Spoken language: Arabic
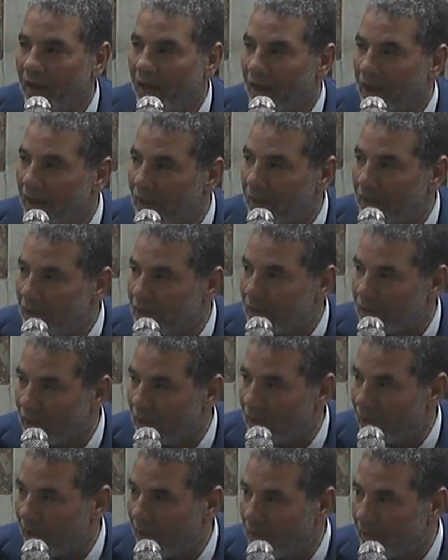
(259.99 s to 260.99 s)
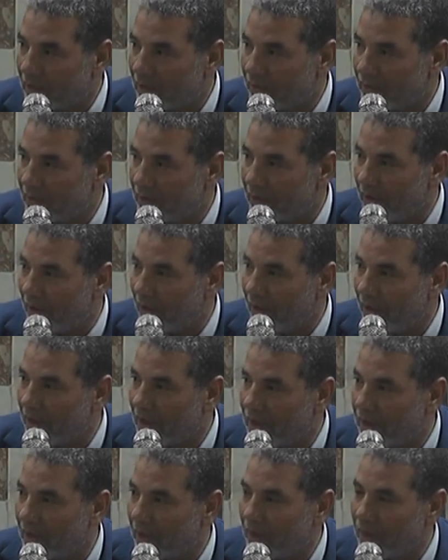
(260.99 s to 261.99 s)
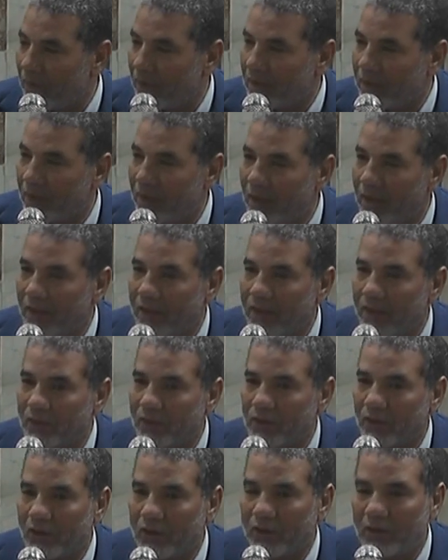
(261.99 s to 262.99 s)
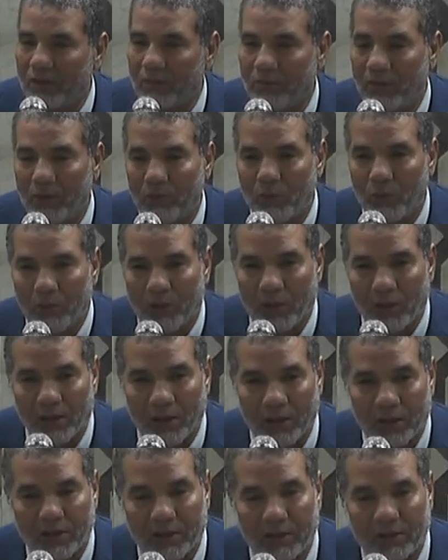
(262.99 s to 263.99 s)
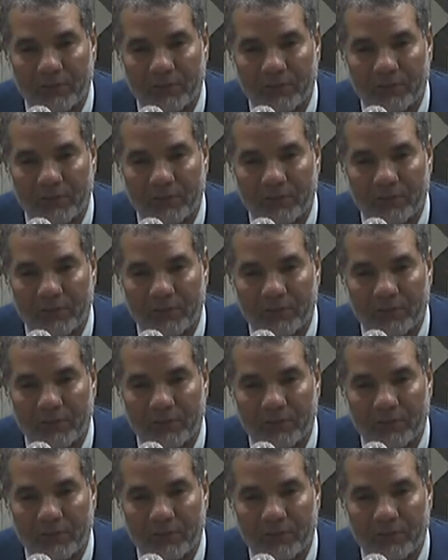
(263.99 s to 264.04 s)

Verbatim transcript: التي اجتمعت في هذا المكان الطيب المبارك